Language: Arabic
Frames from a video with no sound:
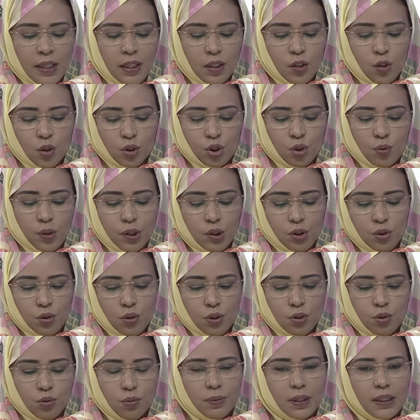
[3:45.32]
كورت
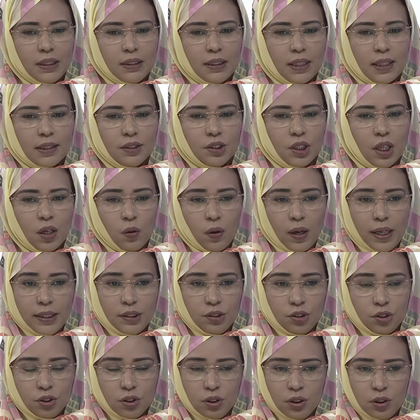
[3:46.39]
كويدو هما اللي تعشقوا قاع
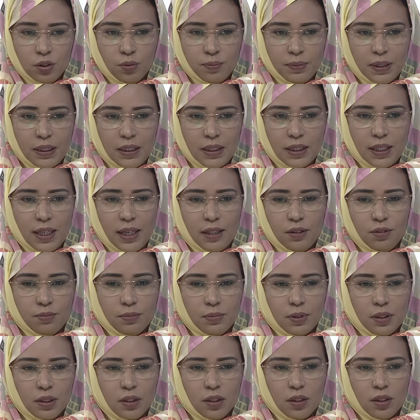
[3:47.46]
الجلد هما اللي قالهم
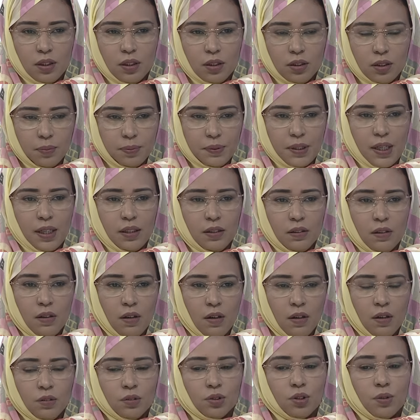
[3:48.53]
آه تبطأ
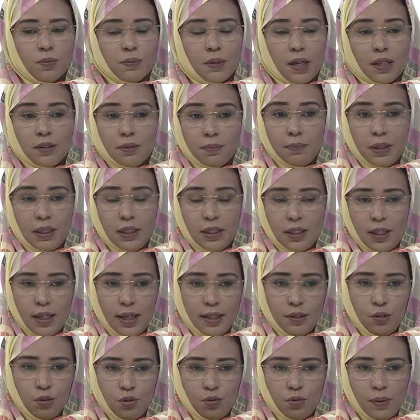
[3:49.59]
انتم بتعطوا ملي
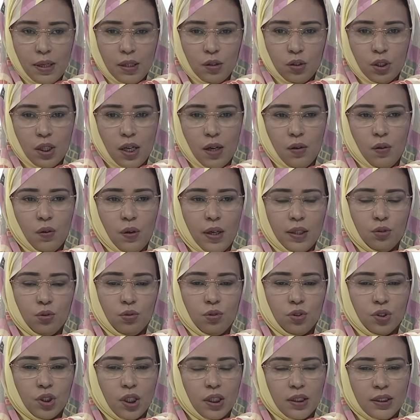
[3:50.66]
كاد انه ما يداوي عدوا
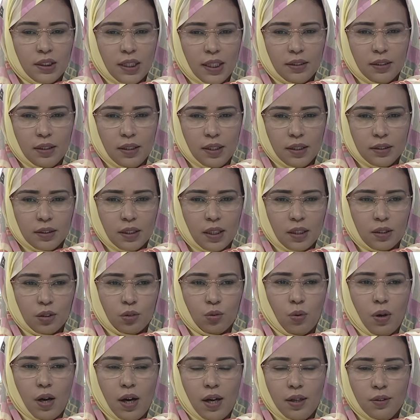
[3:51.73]
الجلسات اللي صار
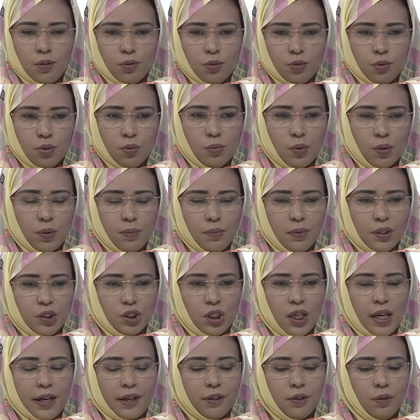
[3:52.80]
طوال
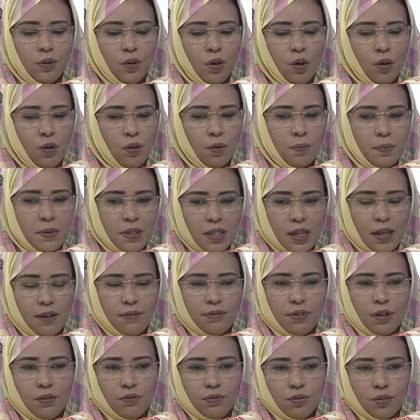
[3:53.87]
والمشاكل وبالسيف
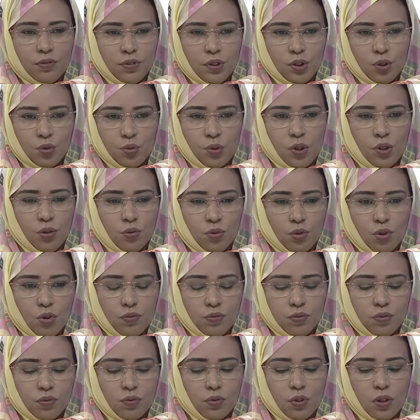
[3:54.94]
ينفعوا فيه شوي
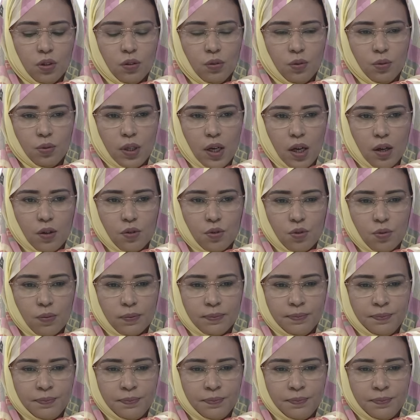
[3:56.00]
وتوفوا ونقصوا